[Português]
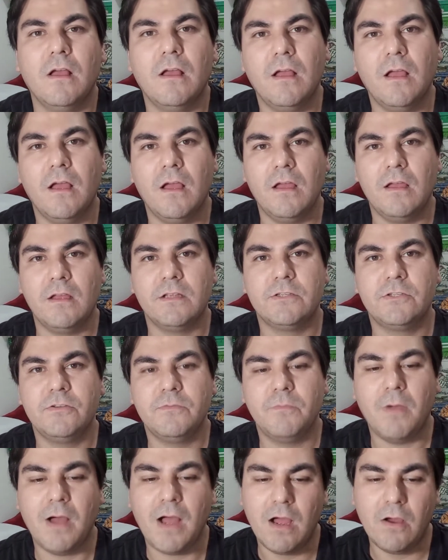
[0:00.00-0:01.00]
é,
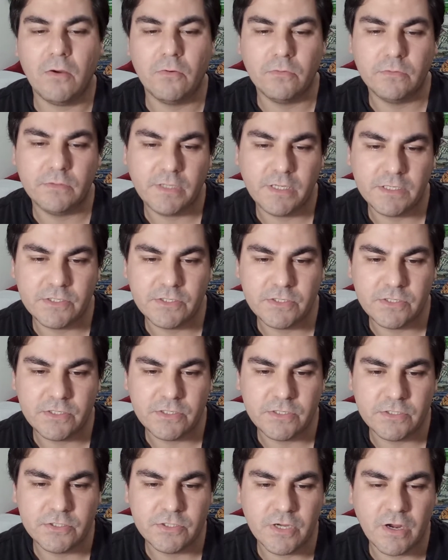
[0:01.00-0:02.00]
de barro, né,
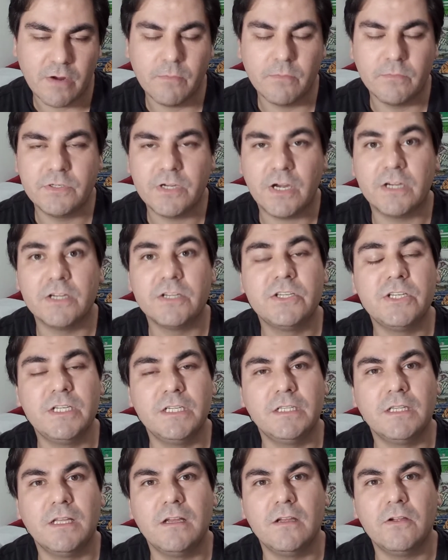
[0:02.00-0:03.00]
de, de, de
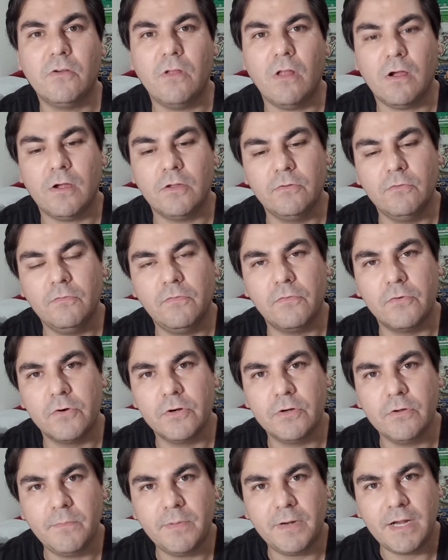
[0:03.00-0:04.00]
argila, e coloca no
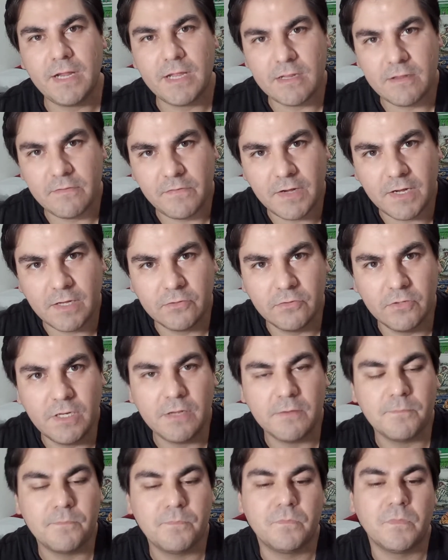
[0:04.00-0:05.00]
forno para ele ficar
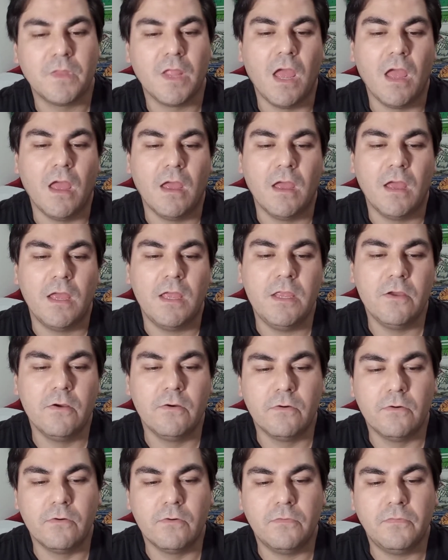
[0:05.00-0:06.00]
durinho. E
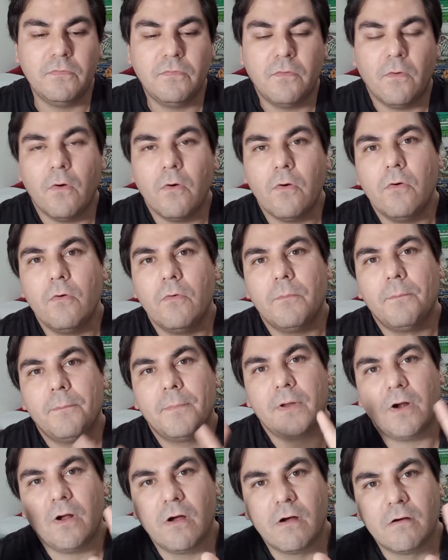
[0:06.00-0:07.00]
o fogo
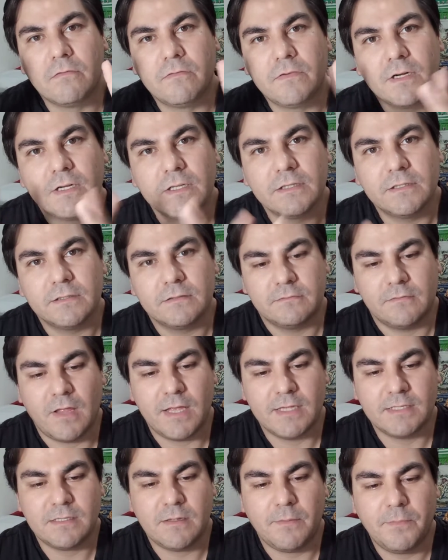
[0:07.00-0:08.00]
prova.
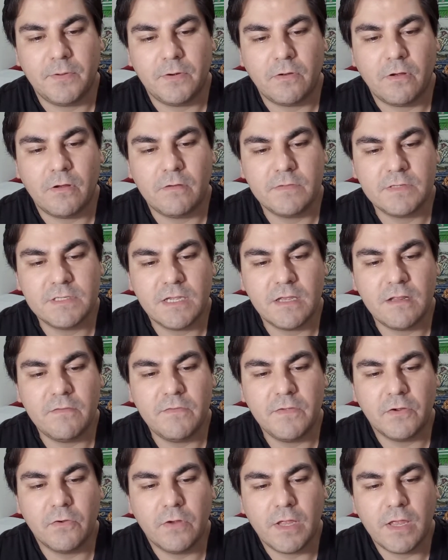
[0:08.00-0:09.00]
Essa prova
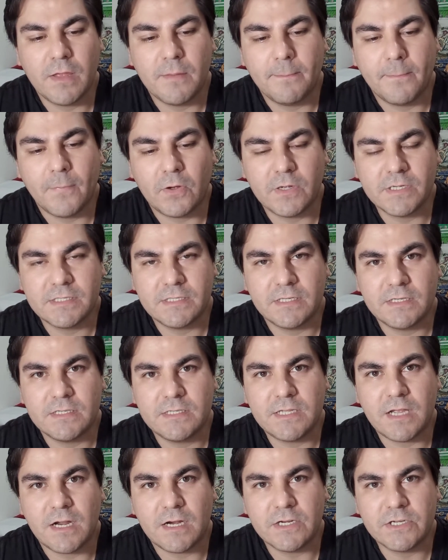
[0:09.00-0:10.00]
significa o quê? Mostra
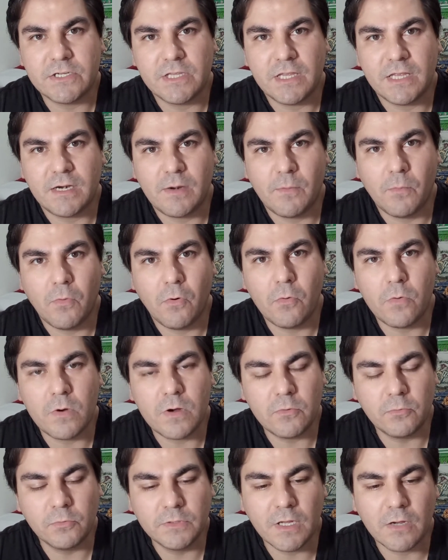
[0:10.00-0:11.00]
se a argila era
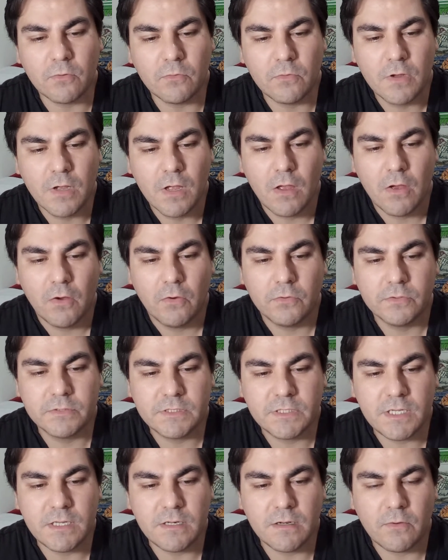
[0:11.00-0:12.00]
boa ou não.
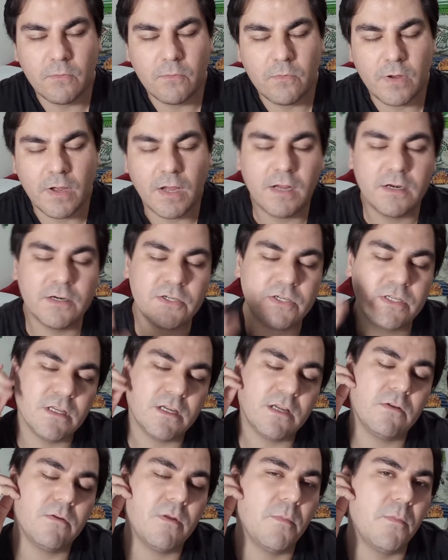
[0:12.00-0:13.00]
Os que não, a
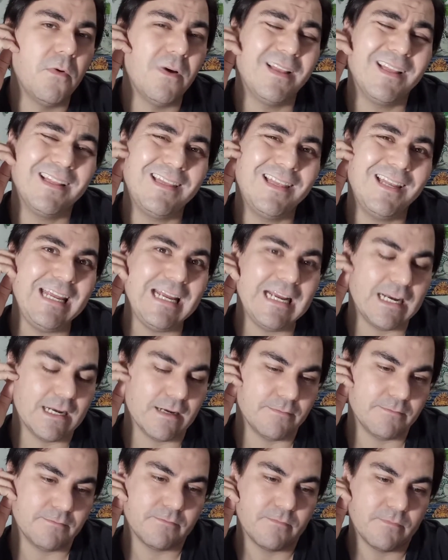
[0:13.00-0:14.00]
argila que não é boa, ela
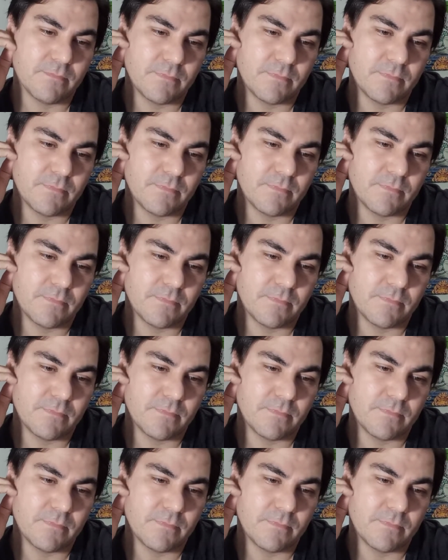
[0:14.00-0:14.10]
trinca.